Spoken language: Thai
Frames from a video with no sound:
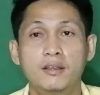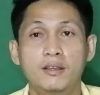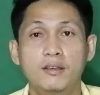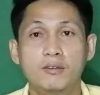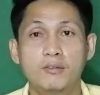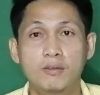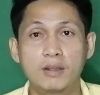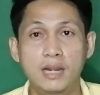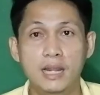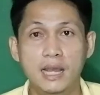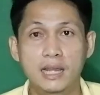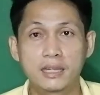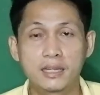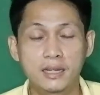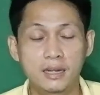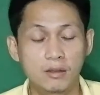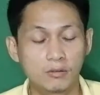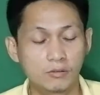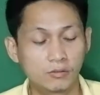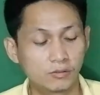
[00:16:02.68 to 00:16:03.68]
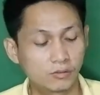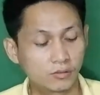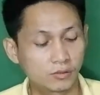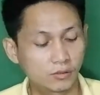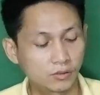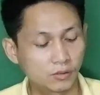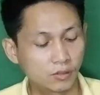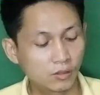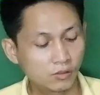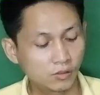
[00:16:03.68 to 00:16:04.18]
เวลาที่เรา
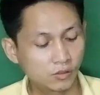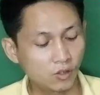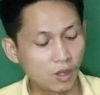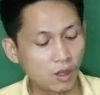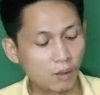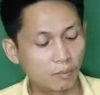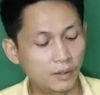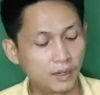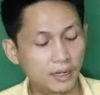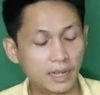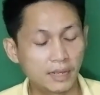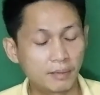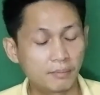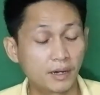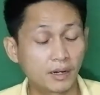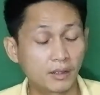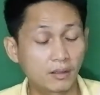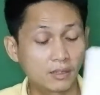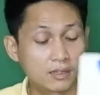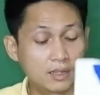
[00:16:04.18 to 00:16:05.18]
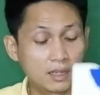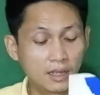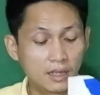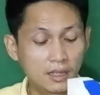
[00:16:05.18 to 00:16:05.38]
ทดสอบหรืออะไรมันก็จะ